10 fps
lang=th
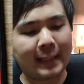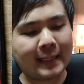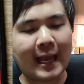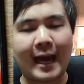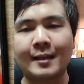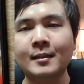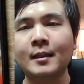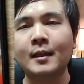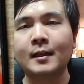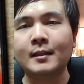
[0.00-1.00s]
เป็นหนัง
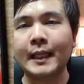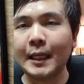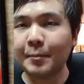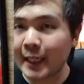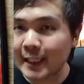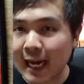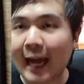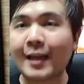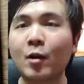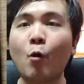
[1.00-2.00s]
ที่ไม่ได้
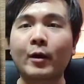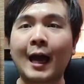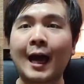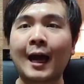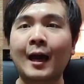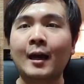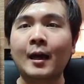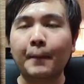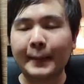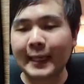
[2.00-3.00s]
ฉายโรงนะฮะ
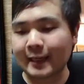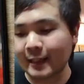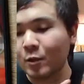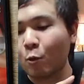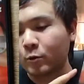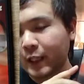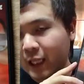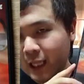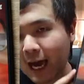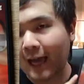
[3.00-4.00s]
เป็นหนังที่ถูก
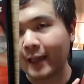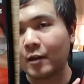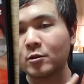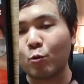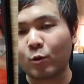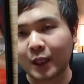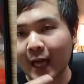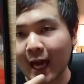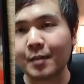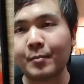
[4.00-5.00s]
ดีไซน์แล้วก็ถูก
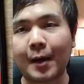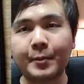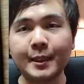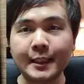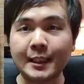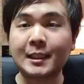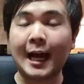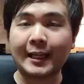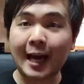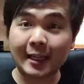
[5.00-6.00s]
สร้างขึ้นมาเพื่อที่จะ
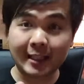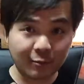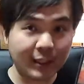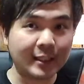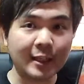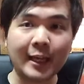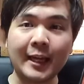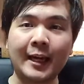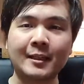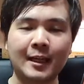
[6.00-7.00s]
ฉายทางทีวีเท่านั้น
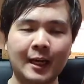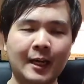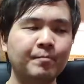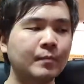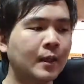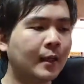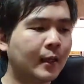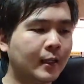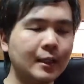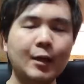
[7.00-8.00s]
เองนะ
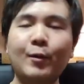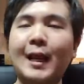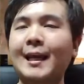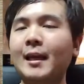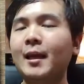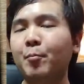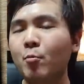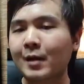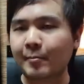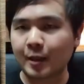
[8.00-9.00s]
ซึ่งในเวลานั้นเนี่ย
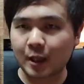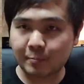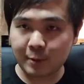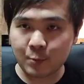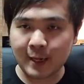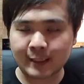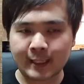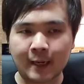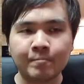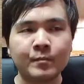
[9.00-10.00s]
พุ่มกับอย่างสปิลเบิร์ก
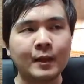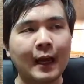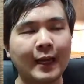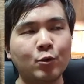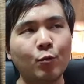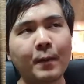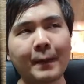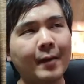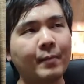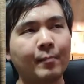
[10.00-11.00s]
เนี่ยอายุป
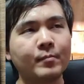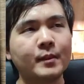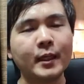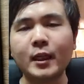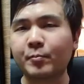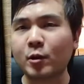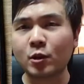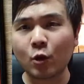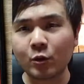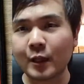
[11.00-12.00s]
ระมาณแบบ 20
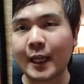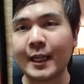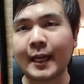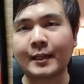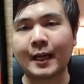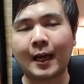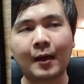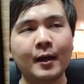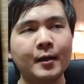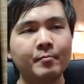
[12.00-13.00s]
ต้นๆเท่านั้นเองนะฮะ